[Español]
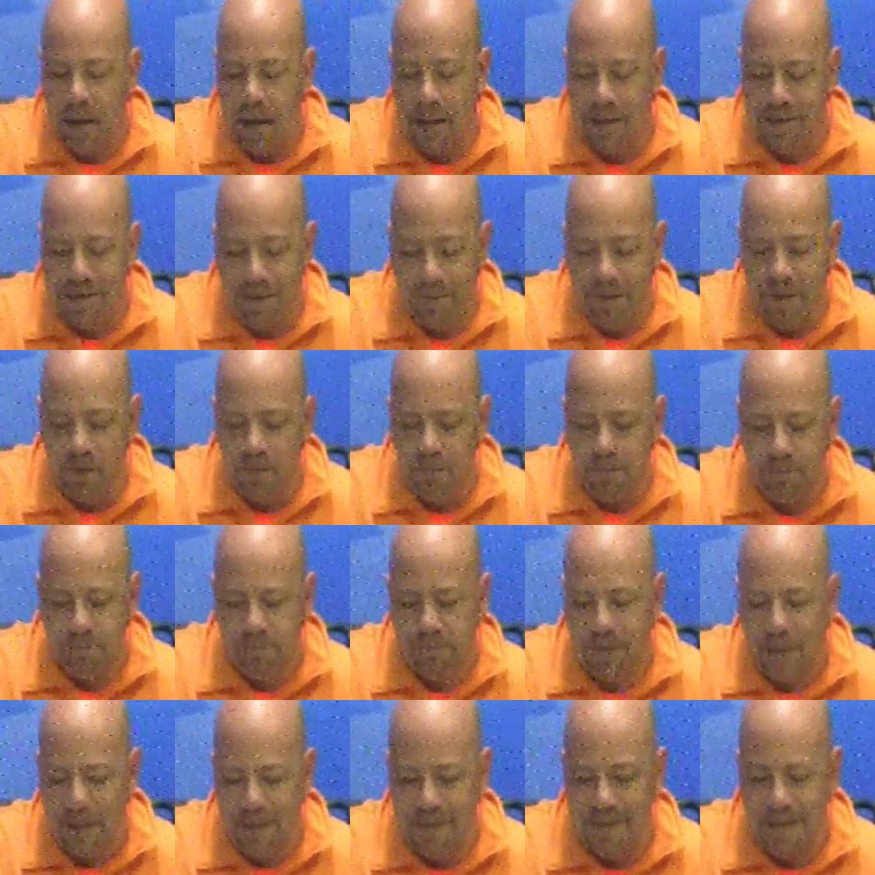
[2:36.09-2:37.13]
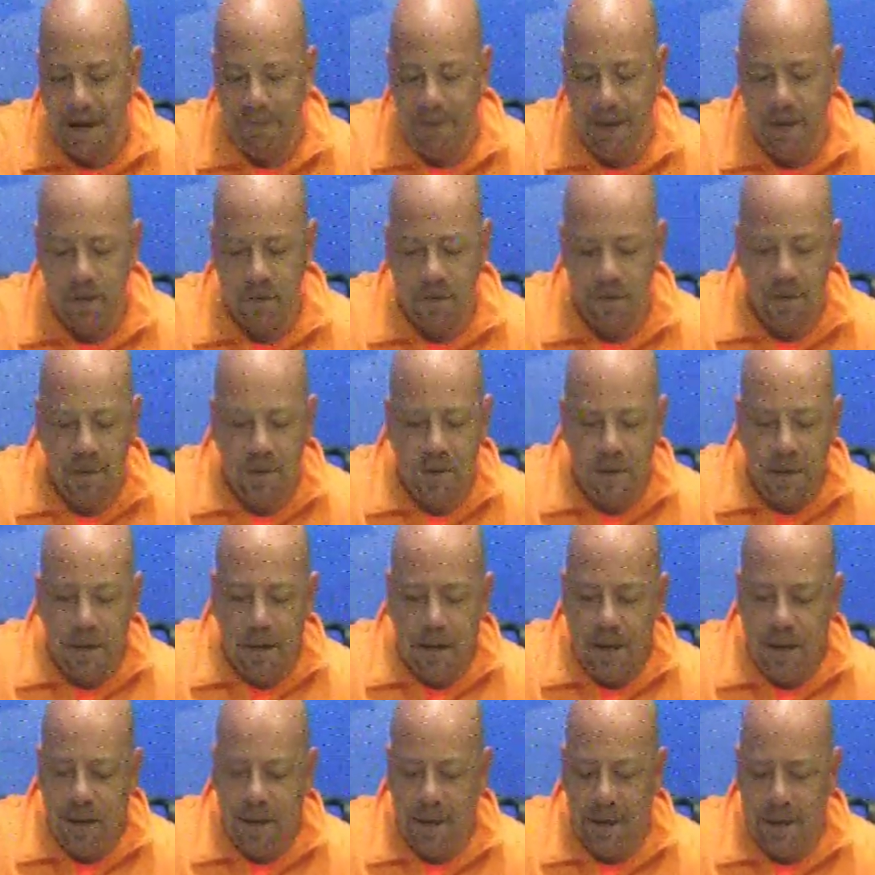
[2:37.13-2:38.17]
sábado, al sábado,
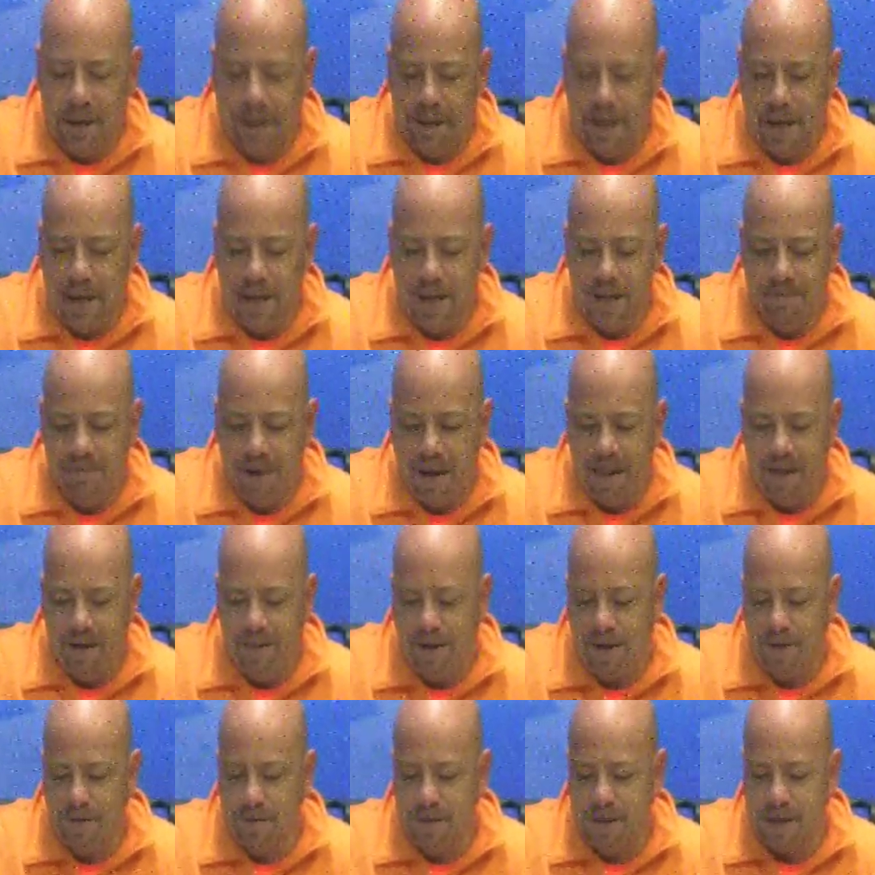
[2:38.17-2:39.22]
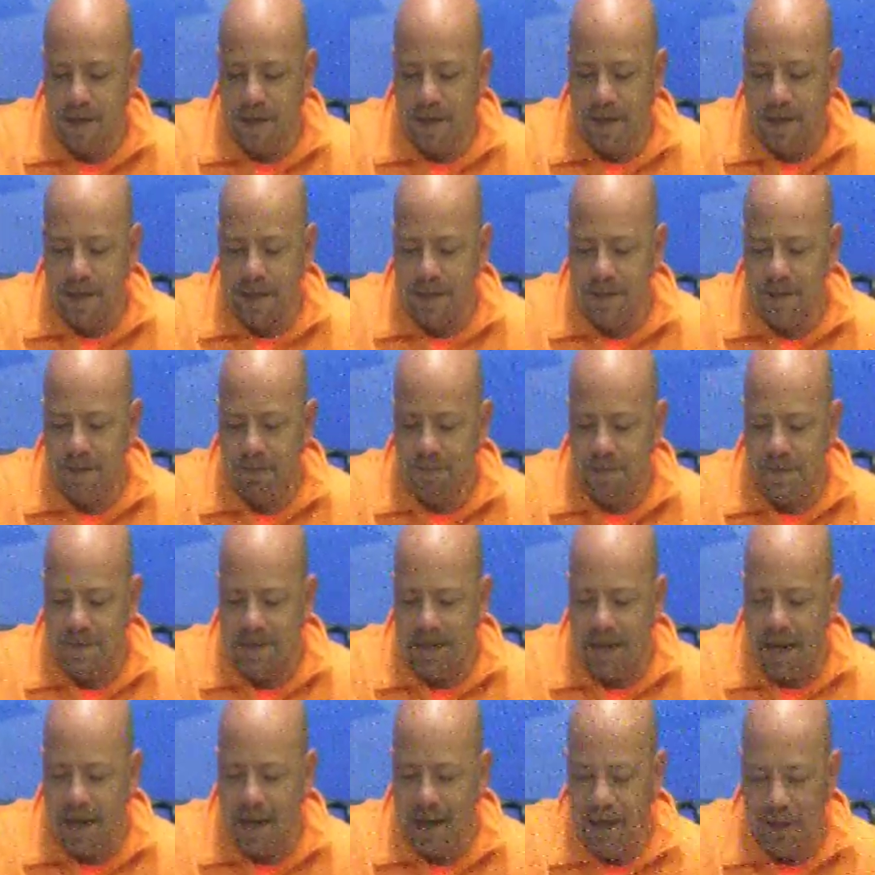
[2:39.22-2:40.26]
eh, el Dimada va contra Requena
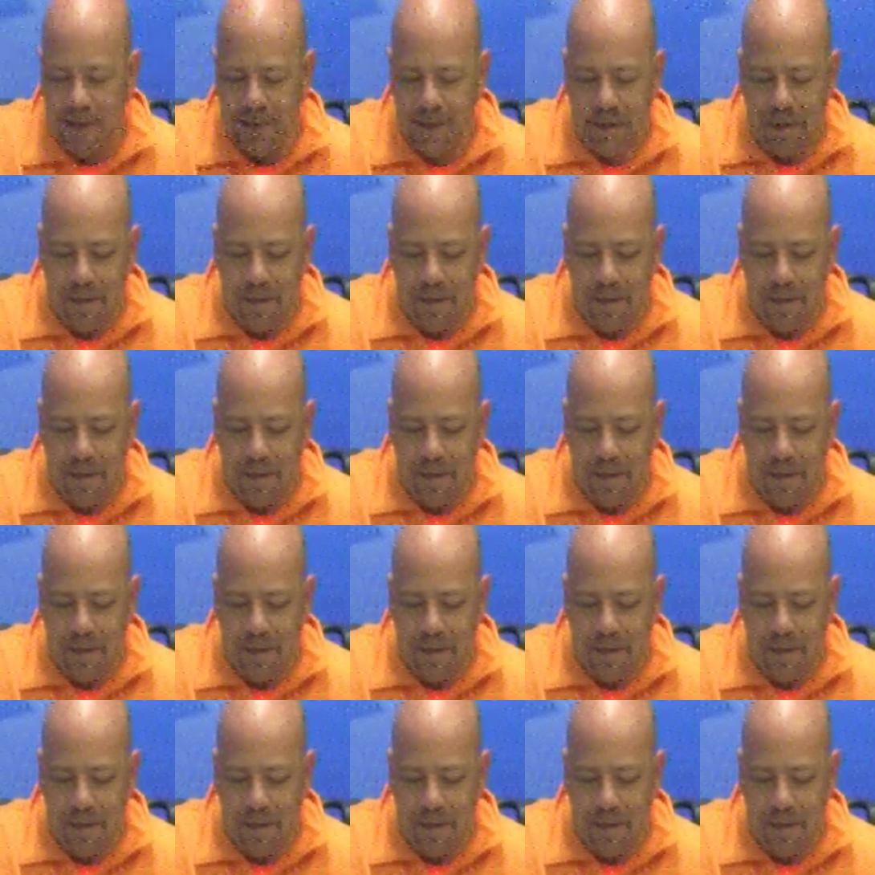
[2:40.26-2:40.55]
Chamizal.